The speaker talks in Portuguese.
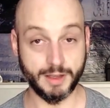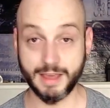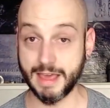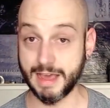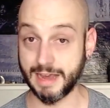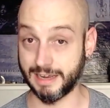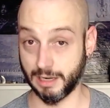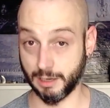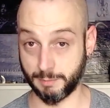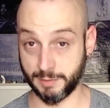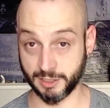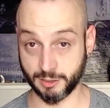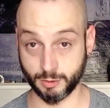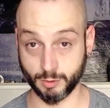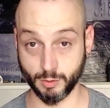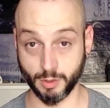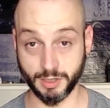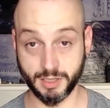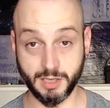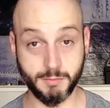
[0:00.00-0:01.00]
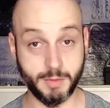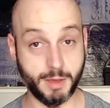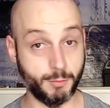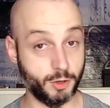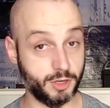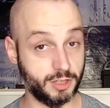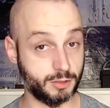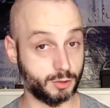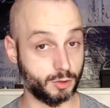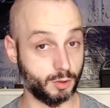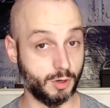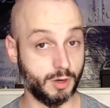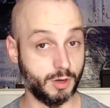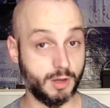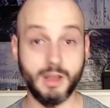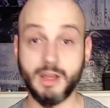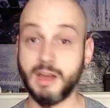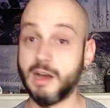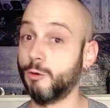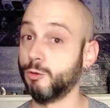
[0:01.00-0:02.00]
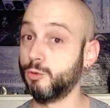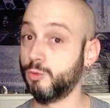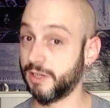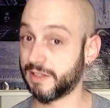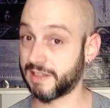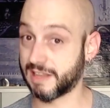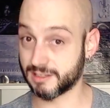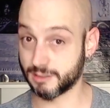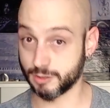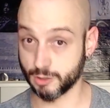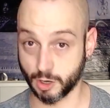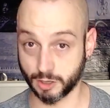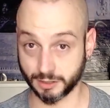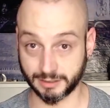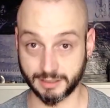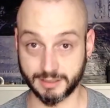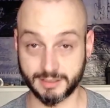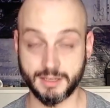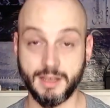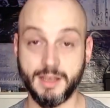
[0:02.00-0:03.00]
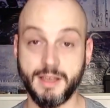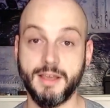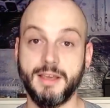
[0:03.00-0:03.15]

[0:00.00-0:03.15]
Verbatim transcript: É aquela pessoa que memorizou a altura das notas.